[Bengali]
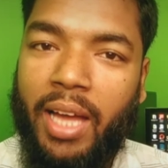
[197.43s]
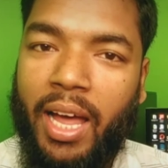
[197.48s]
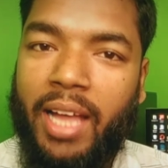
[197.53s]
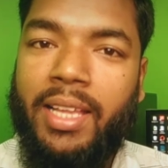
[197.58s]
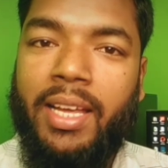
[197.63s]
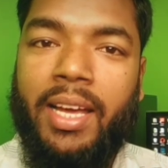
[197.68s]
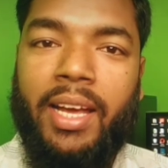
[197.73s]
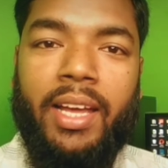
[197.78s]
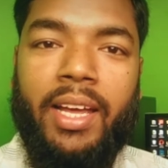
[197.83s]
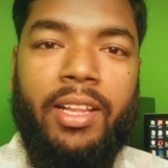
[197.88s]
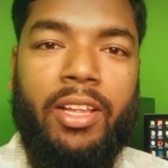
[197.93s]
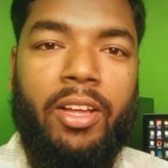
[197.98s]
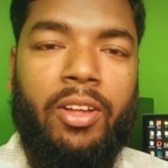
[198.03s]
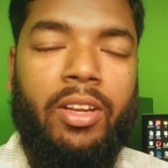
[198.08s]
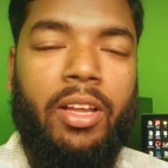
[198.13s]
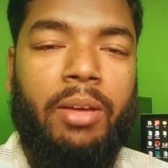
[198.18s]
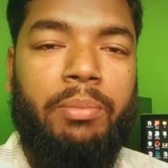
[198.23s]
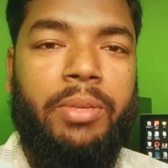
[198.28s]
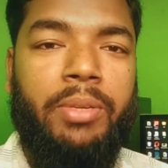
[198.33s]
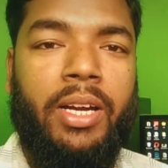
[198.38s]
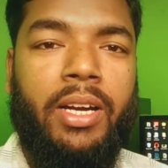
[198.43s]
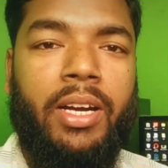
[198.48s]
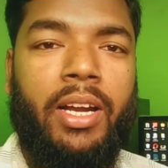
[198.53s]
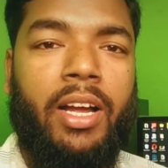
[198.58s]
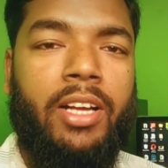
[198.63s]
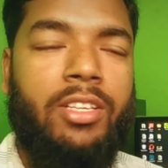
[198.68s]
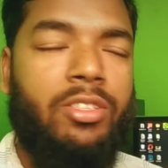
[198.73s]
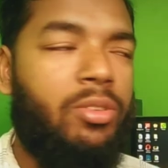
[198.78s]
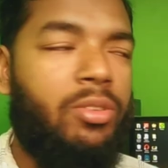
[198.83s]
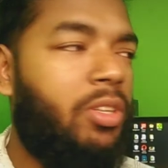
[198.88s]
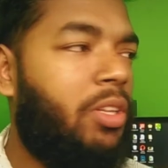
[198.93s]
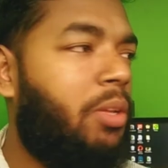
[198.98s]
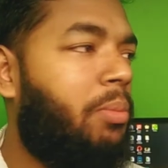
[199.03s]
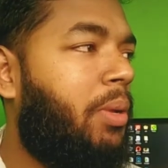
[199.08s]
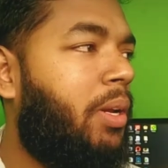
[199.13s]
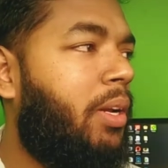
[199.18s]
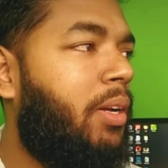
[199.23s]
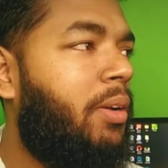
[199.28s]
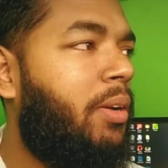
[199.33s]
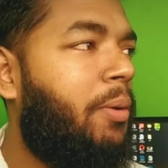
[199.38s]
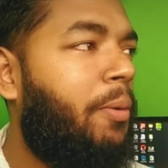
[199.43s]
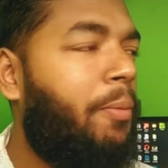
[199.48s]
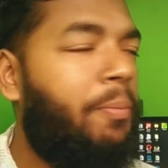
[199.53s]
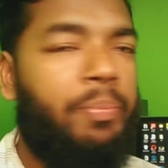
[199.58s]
না থাকে তাহলে আপনি একটা কাজ করতে পারেন